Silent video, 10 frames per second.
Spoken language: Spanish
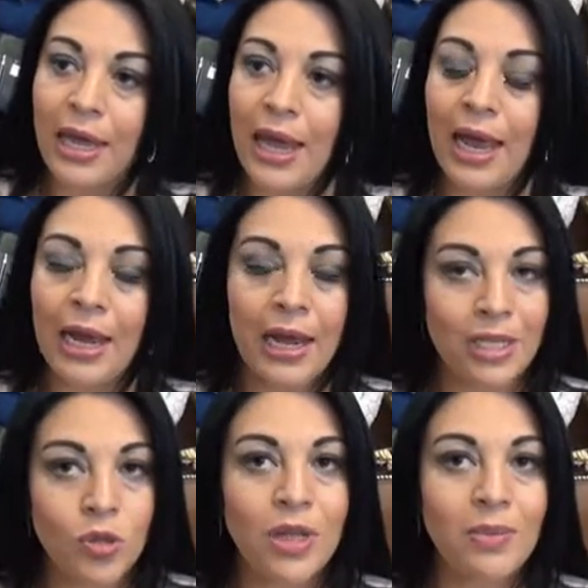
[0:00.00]
Y
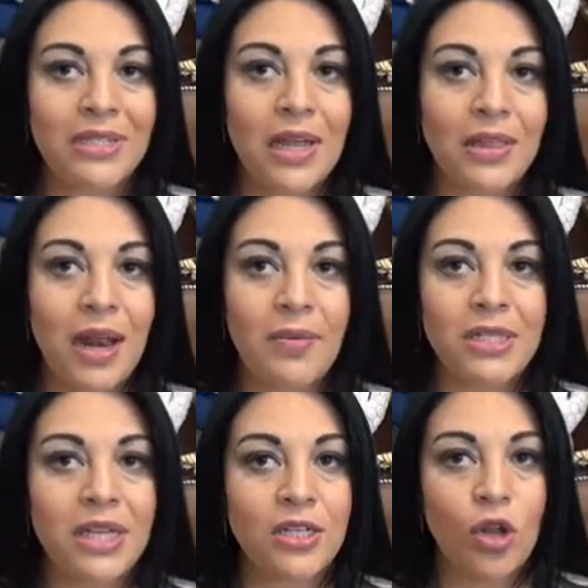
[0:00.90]
en las últimas
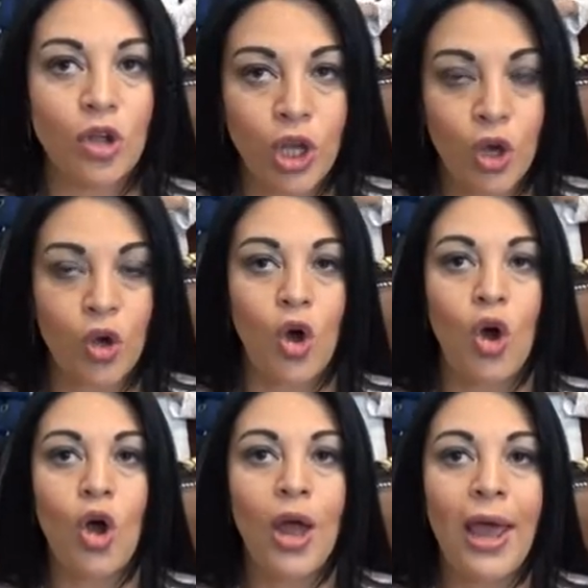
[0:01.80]
entrevistas lo
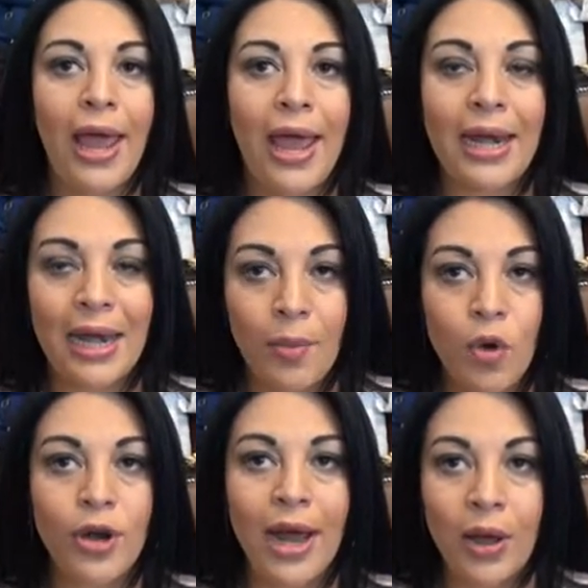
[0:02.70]
dijo eh,
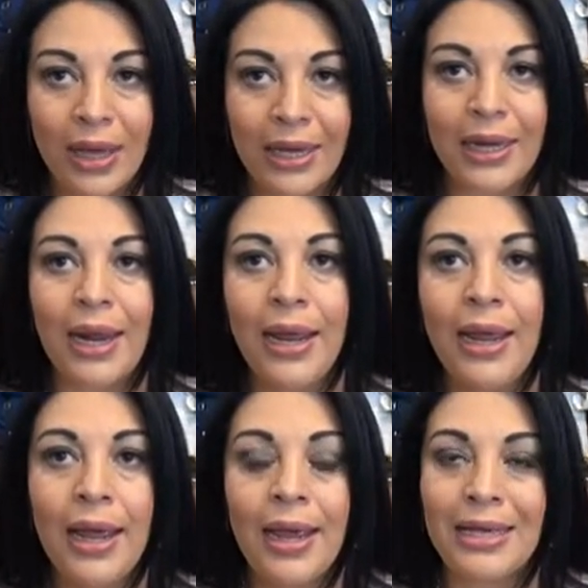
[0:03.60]
Ramón
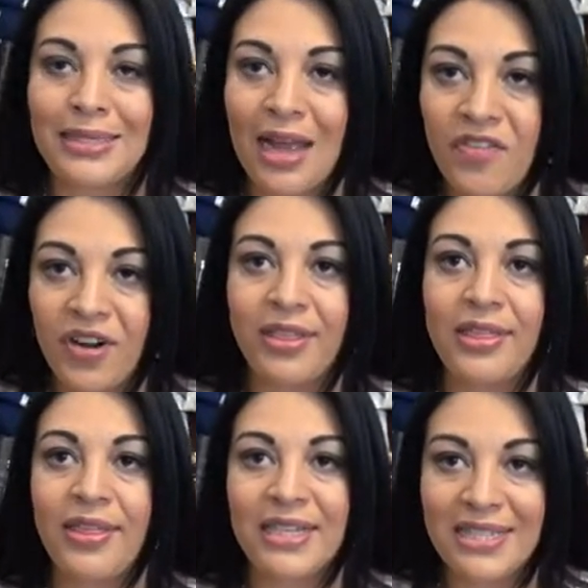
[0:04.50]
Aguirre, que está al
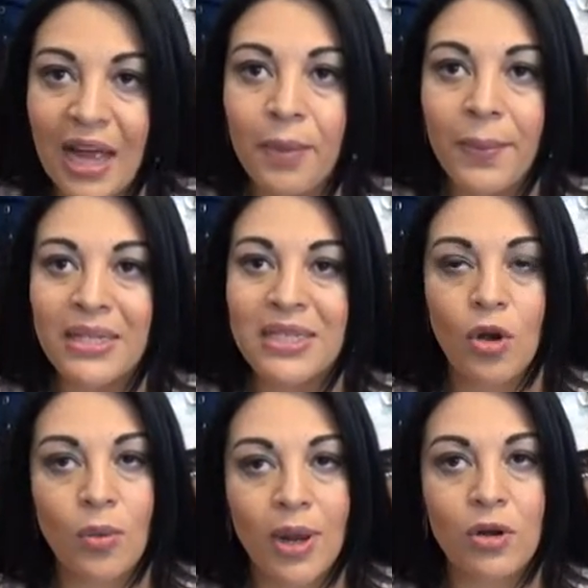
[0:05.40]
frente de
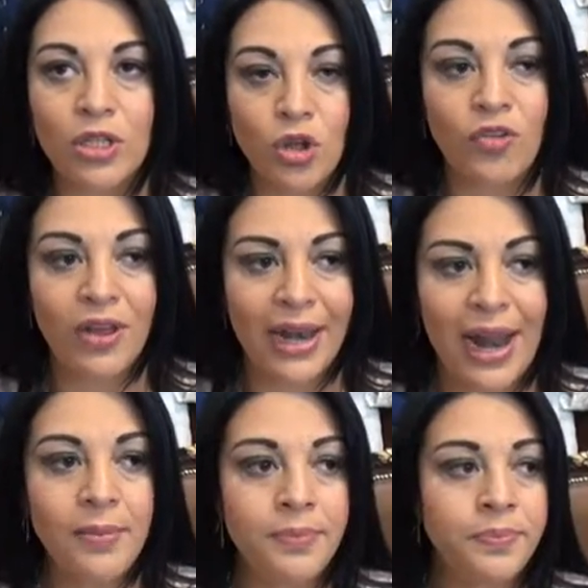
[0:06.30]
SACMEX del gobierno de Estado
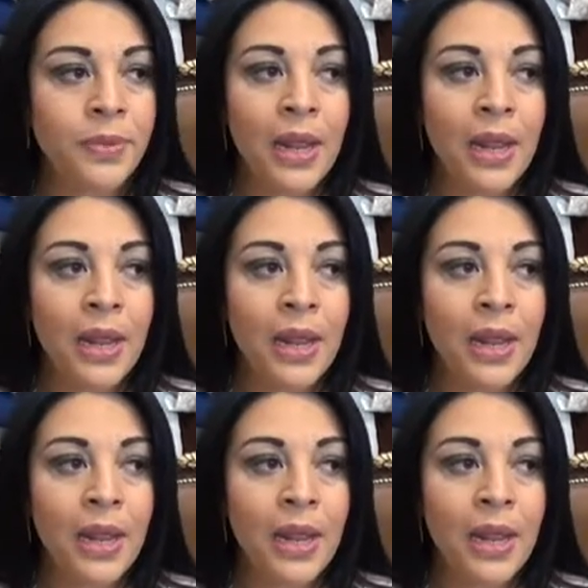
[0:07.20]
Federal